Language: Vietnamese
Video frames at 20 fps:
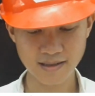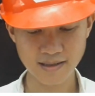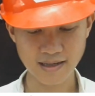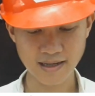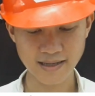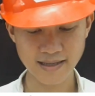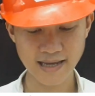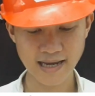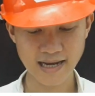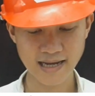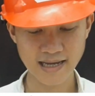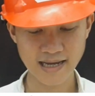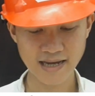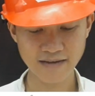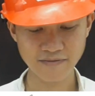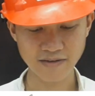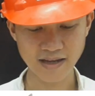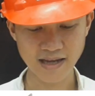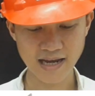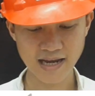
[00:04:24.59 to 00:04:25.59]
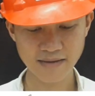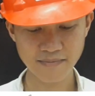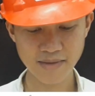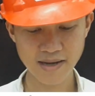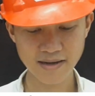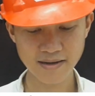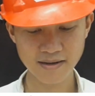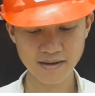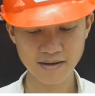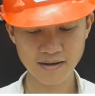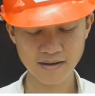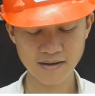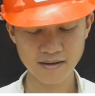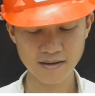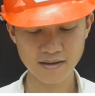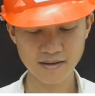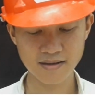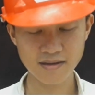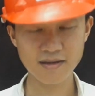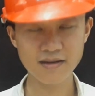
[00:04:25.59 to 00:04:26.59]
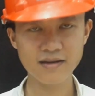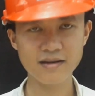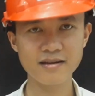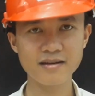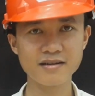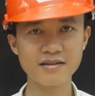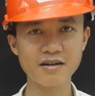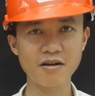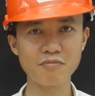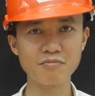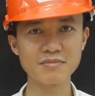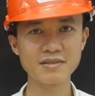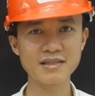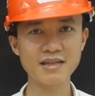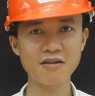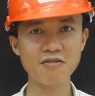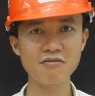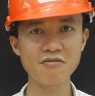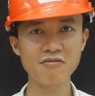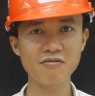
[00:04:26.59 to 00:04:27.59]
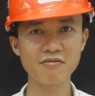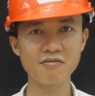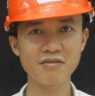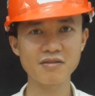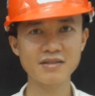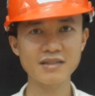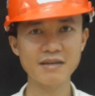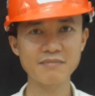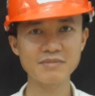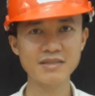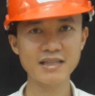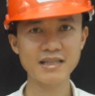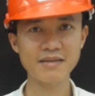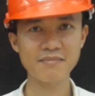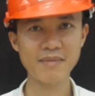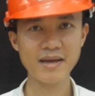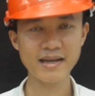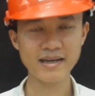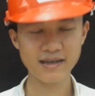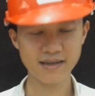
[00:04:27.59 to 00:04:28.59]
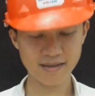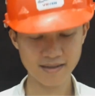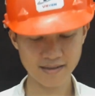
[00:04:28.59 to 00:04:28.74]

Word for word: là dài hai phẩy hai mét, rộng sáu trăm xăng ti mét,